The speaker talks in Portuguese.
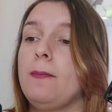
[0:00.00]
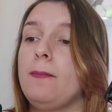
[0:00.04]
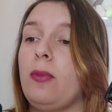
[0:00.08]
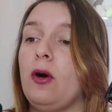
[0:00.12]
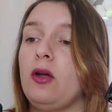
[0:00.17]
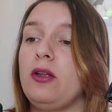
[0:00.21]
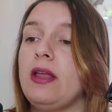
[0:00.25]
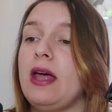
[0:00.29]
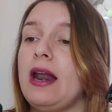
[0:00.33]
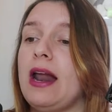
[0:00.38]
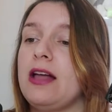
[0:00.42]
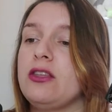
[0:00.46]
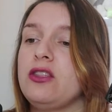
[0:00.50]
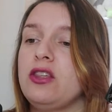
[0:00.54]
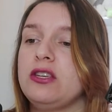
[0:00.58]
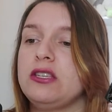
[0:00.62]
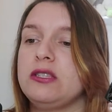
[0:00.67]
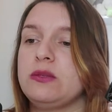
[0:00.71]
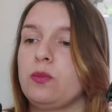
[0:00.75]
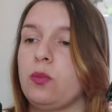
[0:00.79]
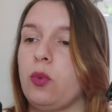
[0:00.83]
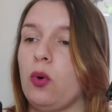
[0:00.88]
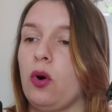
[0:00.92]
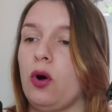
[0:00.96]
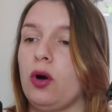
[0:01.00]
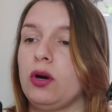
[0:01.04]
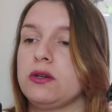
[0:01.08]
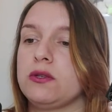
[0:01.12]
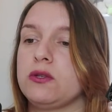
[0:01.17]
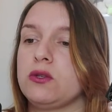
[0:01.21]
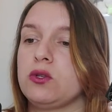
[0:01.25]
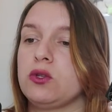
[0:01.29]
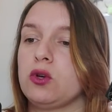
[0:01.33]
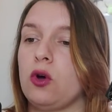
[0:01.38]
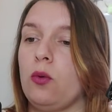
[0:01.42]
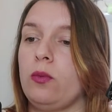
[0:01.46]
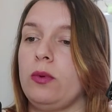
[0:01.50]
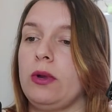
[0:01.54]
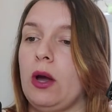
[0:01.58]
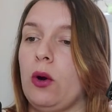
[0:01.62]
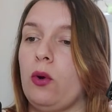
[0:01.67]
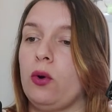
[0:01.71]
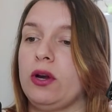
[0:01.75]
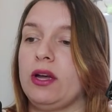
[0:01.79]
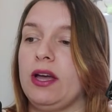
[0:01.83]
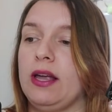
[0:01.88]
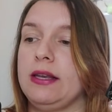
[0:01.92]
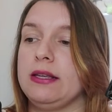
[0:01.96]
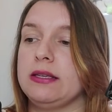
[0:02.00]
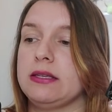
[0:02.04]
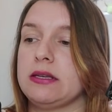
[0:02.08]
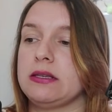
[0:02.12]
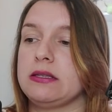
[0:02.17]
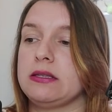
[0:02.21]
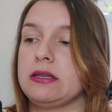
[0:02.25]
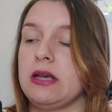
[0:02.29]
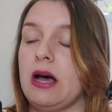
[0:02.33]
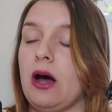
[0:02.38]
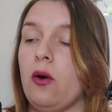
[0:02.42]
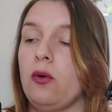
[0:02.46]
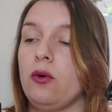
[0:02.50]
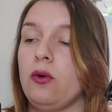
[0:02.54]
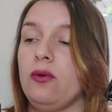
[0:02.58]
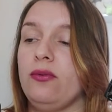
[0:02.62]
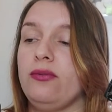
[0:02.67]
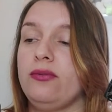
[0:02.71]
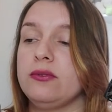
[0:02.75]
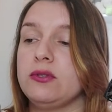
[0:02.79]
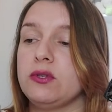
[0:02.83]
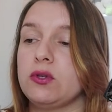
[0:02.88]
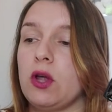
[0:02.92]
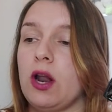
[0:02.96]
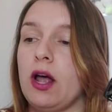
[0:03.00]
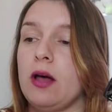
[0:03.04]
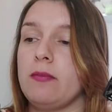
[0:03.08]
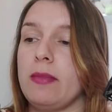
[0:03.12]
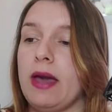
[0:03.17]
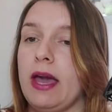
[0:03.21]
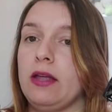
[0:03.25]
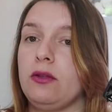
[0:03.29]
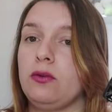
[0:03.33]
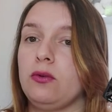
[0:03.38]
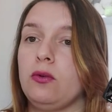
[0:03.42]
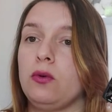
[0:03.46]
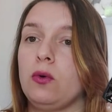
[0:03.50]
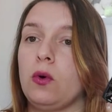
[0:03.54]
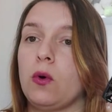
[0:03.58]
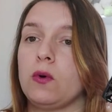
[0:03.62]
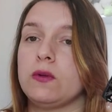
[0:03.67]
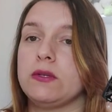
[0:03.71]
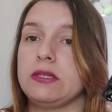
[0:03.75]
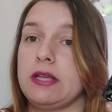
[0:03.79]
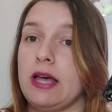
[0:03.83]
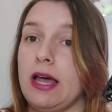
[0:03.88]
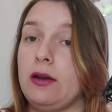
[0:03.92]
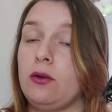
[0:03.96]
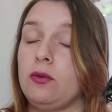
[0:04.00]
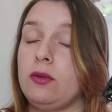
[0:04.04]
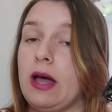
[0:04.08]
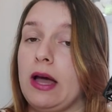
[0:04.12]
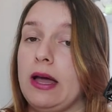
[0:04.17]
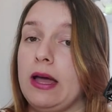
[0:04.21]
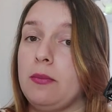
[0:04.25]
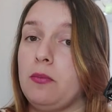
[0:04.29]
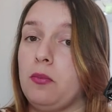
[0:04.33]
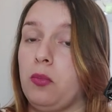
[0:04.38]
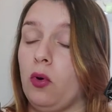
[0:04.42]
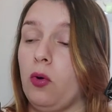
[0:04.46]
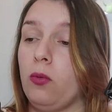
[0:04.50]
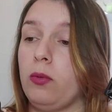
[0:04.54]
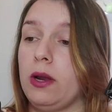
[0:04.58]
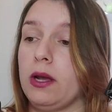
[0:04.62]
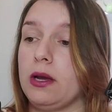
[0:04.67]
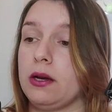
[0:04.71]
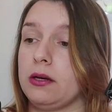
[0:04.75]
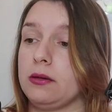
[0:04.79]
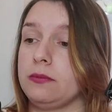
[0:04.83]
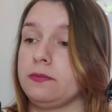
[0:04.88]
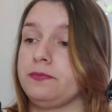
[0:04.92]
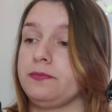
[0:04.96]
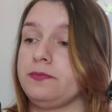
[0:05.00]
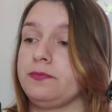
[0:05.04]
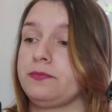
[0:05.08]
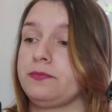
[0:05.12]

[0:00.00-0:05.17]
poderá dispor sobre a organização e o funcionamento do Conselho da República.